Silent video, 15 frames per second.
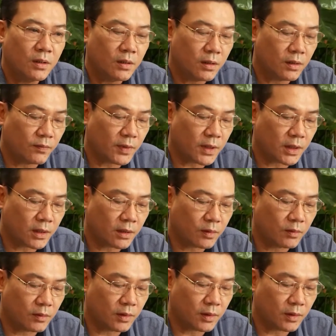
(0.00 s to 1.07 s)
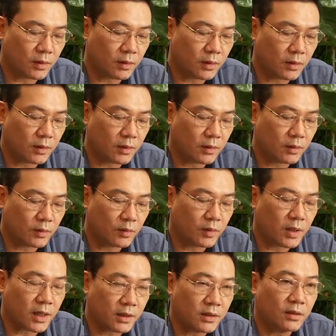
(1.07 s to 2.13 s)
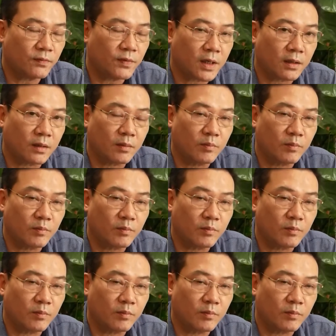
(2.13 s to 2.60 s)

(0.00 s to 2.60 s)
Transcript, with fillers: thế và cũng, đã xử phạt